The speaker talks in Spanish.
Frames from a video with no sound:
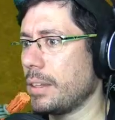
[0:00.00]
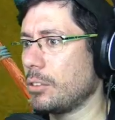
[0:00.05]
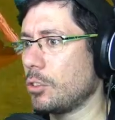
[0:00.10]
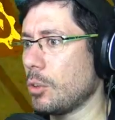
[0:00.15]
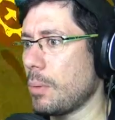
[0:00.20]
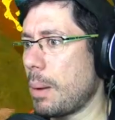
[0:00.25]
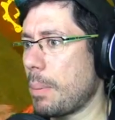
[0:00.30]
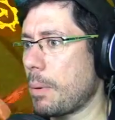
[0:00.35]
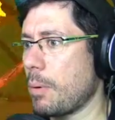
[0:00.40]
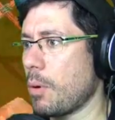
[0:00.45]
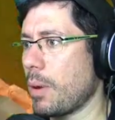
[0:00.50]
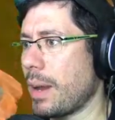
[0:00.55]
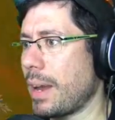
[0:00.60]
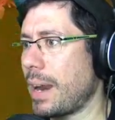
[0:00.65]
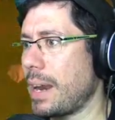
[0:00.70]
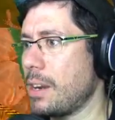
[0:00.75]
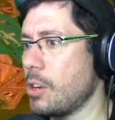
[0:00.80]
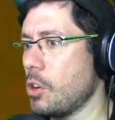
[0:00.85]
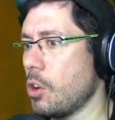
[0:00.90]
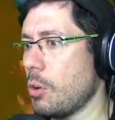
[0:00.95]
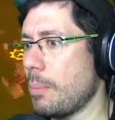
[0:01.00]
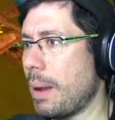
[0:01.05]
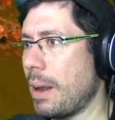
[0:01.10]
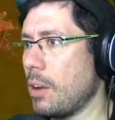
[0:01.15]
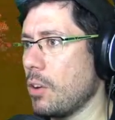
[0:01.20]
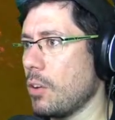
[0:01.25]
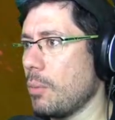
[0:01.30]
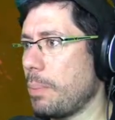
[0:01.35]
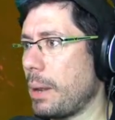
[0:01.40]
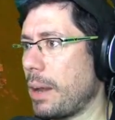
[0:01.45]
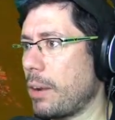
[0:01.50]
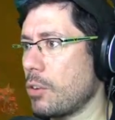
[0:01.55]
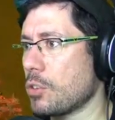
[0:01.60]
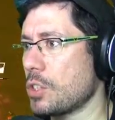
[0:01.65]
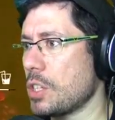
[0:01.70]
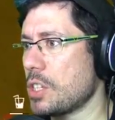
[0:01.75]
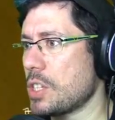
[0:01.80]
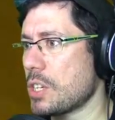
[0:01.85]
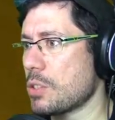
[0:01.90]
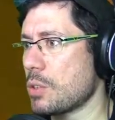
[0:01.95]
¿Esto va a provocar algo malo para las
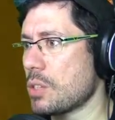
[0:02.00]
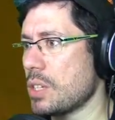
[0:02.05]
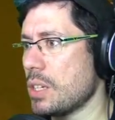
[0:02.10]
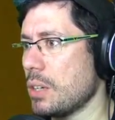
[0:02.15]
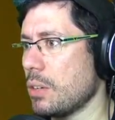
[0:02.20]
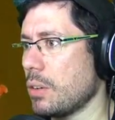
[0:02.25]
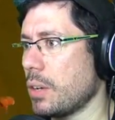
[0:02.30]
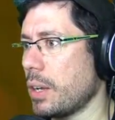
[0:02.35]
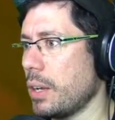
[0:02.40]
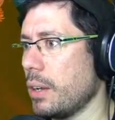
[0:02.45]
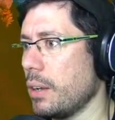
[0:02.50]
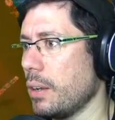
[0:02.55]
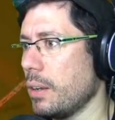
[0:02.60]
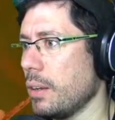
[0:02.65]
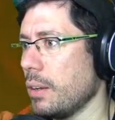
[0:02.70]
cosechas o así o qué?